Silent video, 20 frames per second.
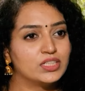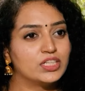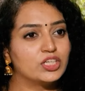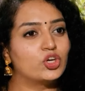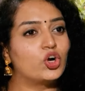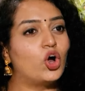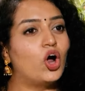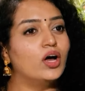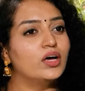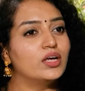అంటే
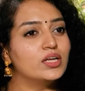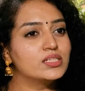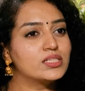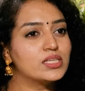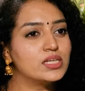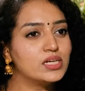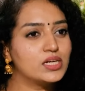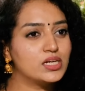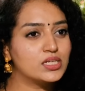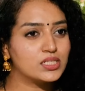కాంగ్రెస్
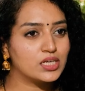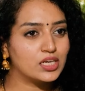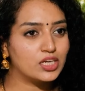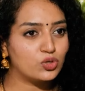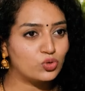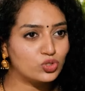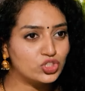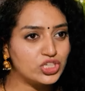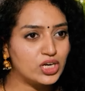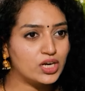లీడర్స్
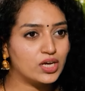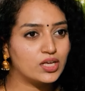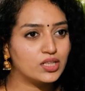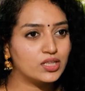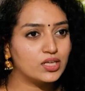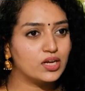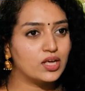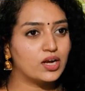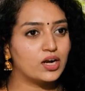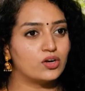దగ్గరకు వచ్చి
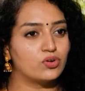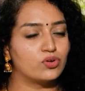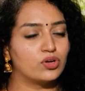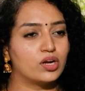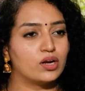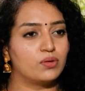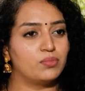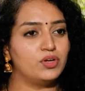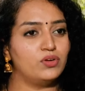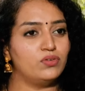
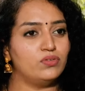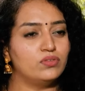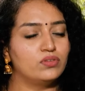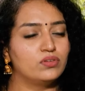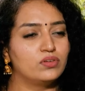అడుగుతున్నారంటున్నారా మీరు